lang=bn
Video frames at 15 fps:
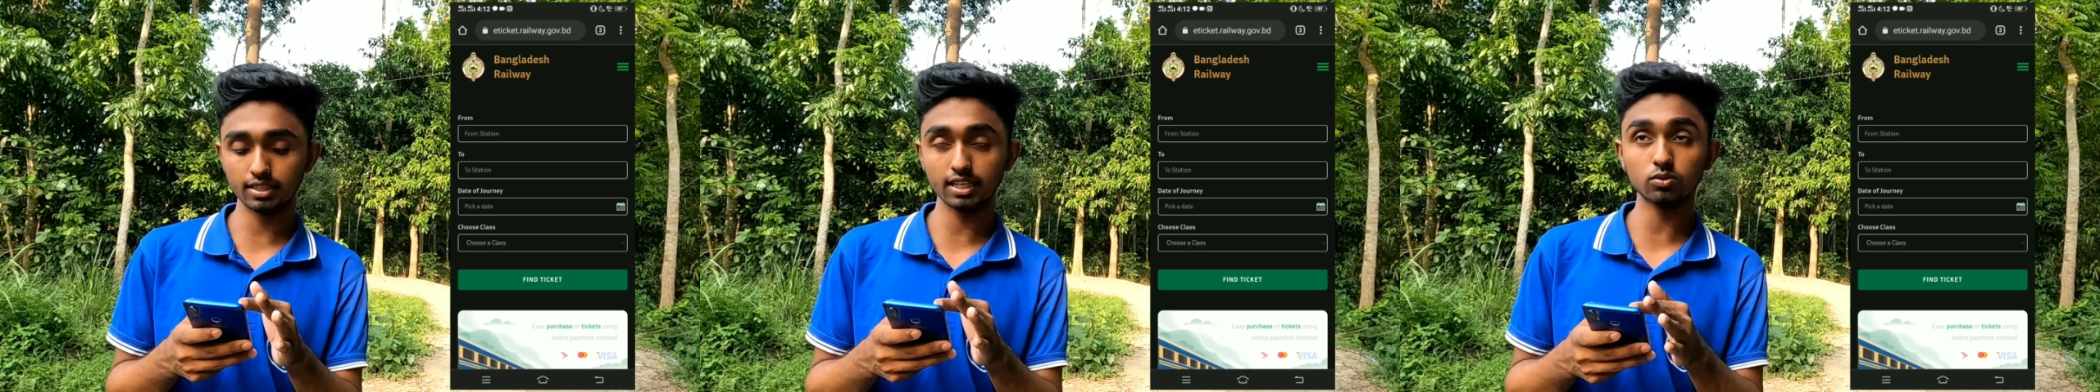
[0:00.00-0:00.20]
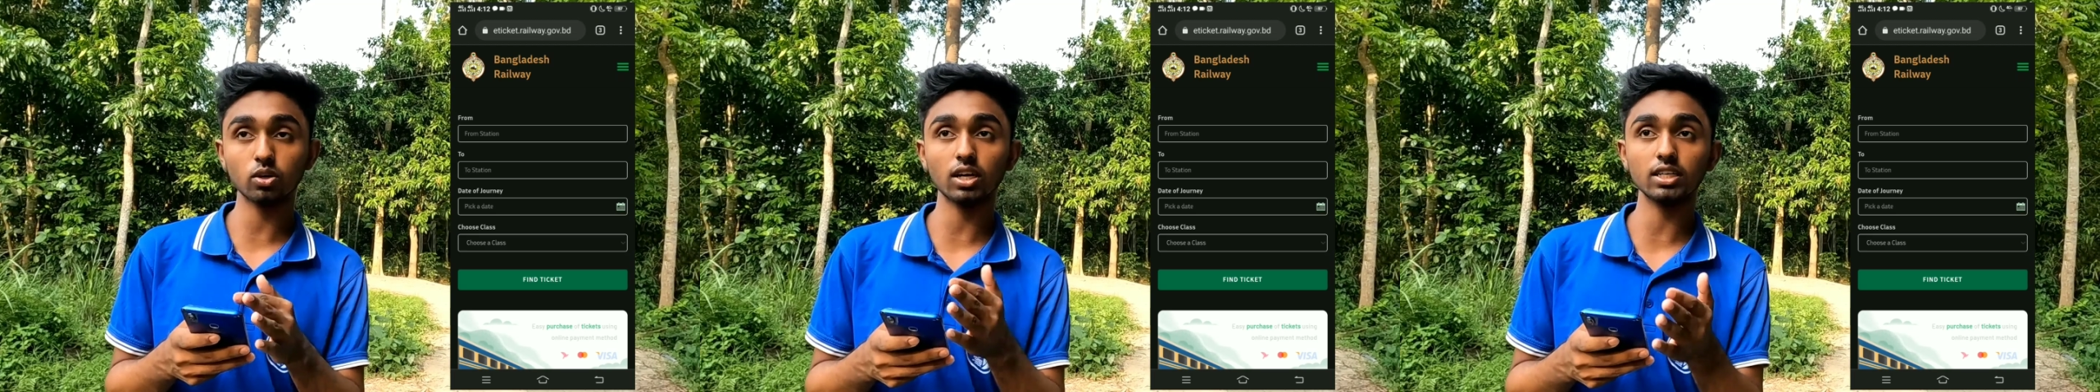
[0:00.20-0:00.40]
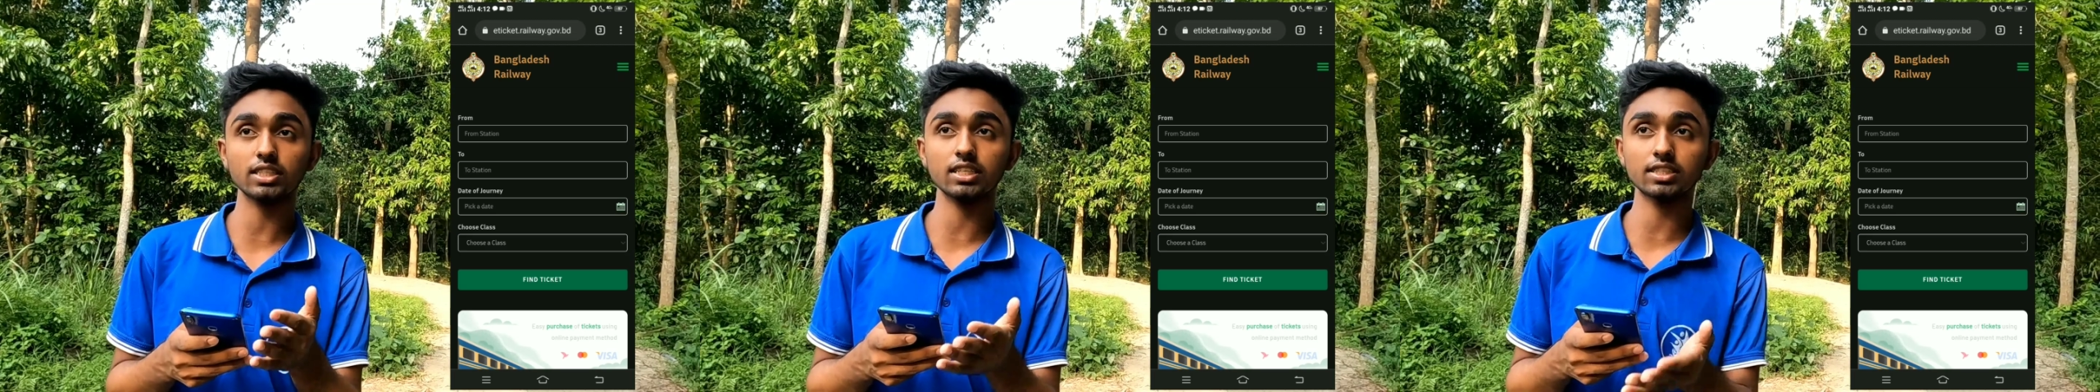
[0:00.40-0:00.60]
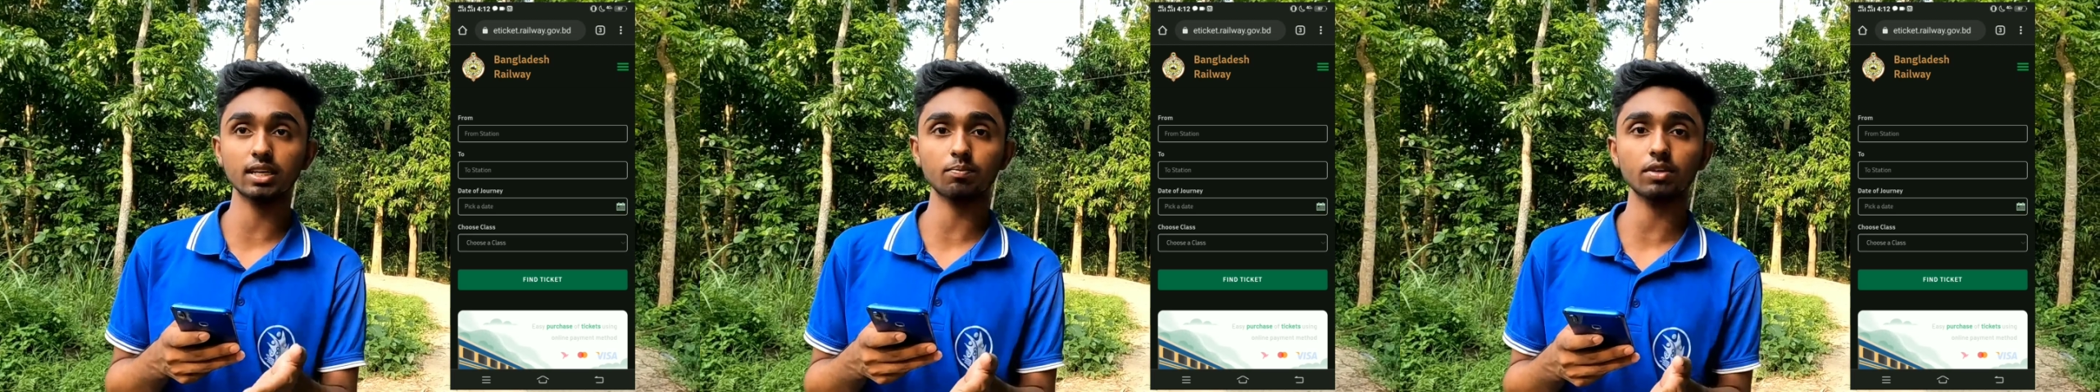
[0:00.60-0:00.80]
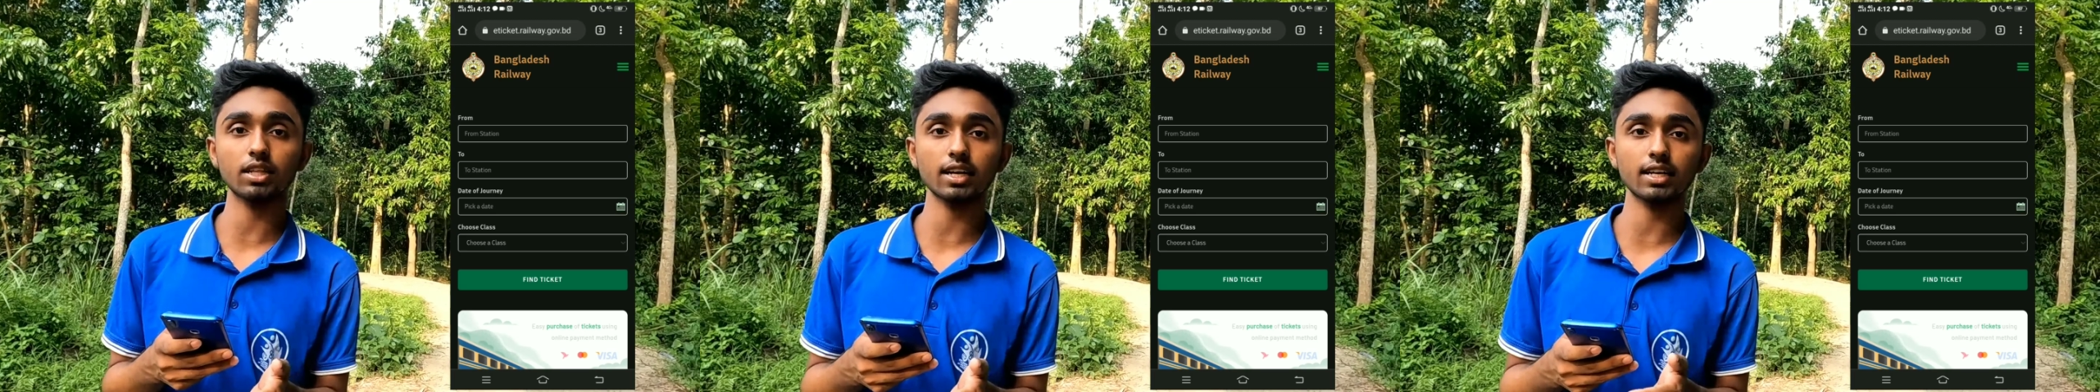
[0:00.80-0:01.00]
একটু আগে যে
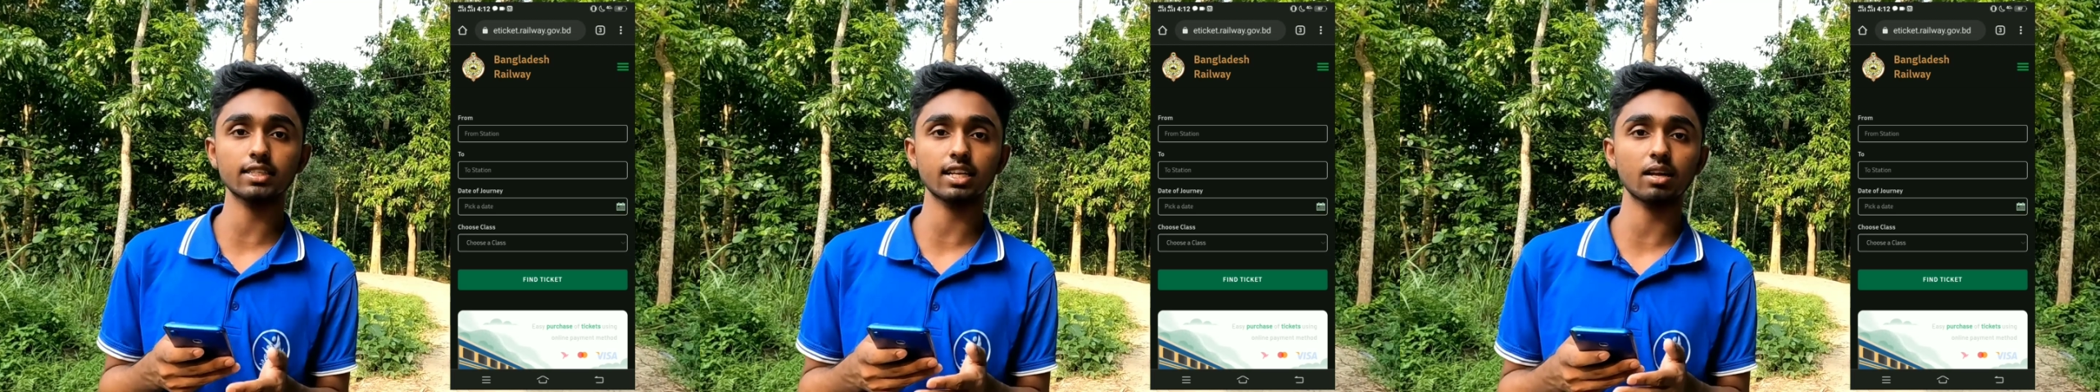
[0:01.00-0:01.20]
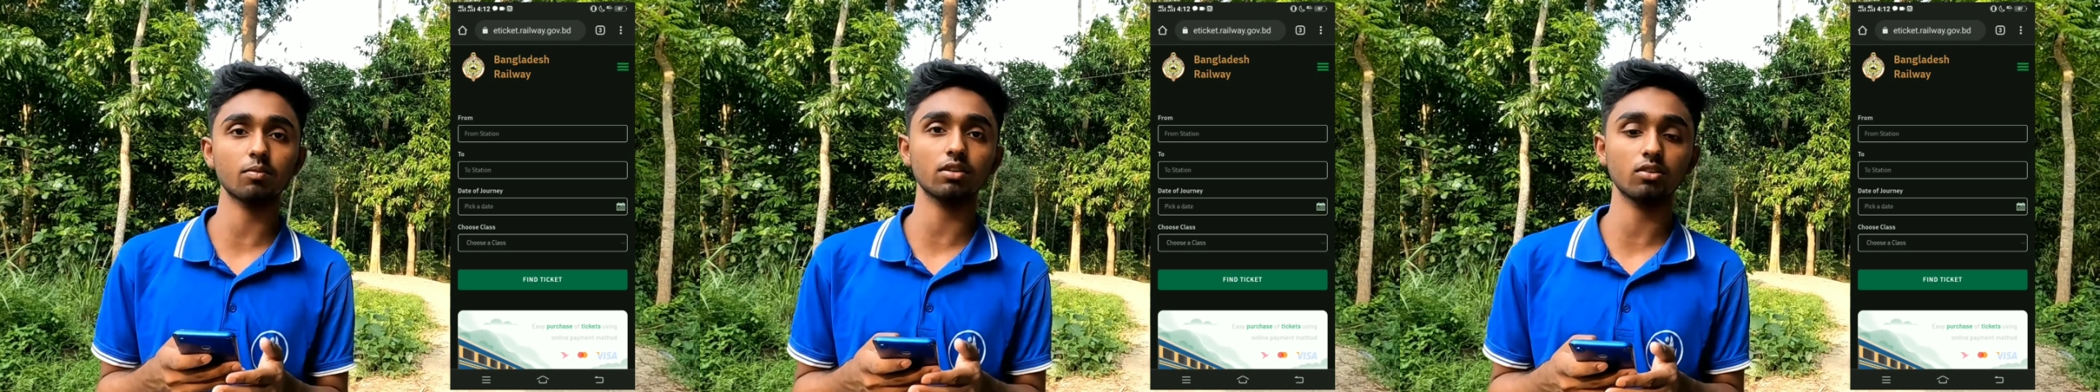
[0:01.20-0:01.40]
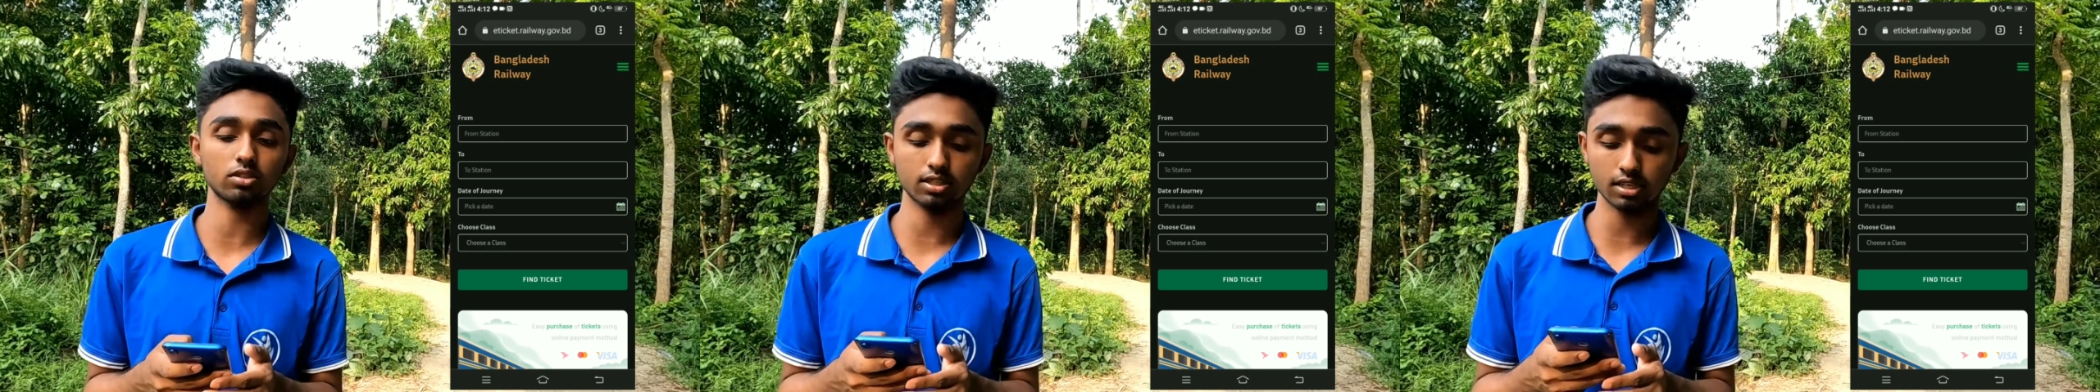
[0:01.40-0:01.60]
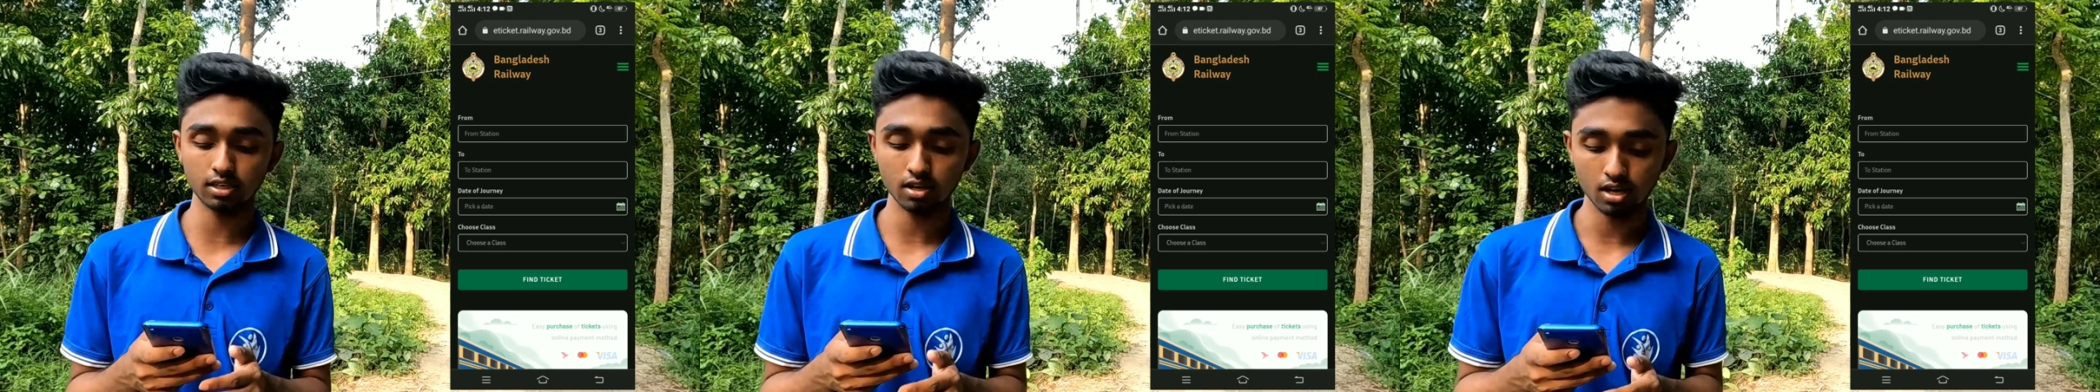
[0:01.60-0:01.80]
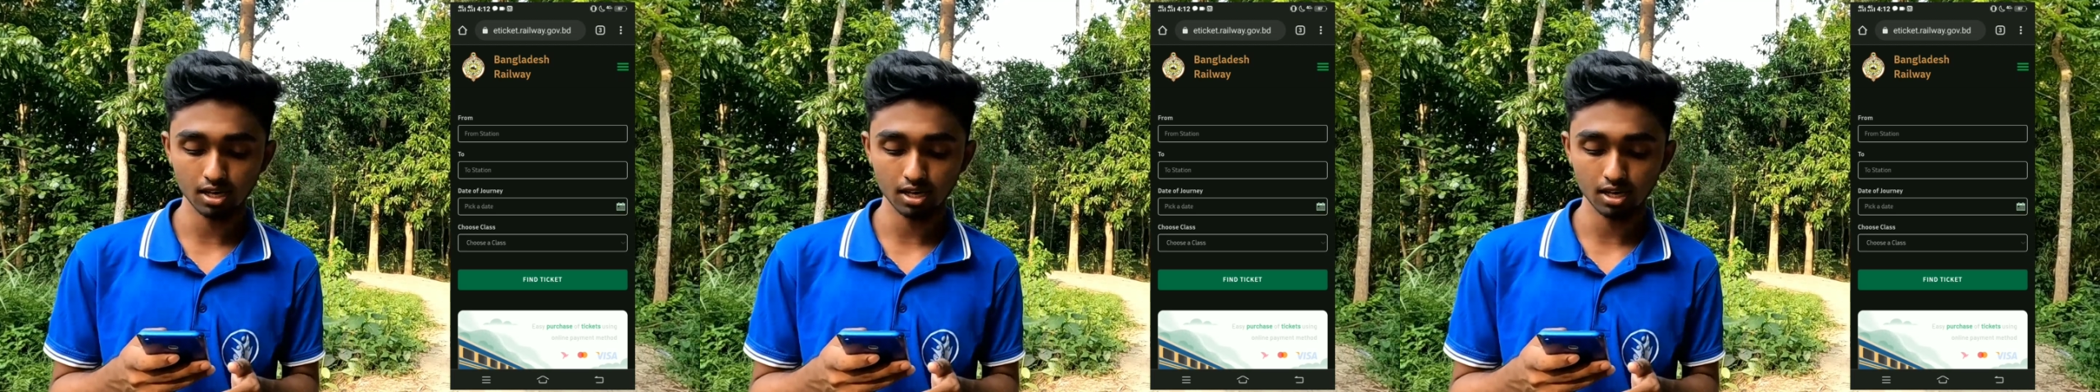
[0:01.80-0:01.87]
স্টেপটা দেখিয়েছিলাম এটা হচ্ছে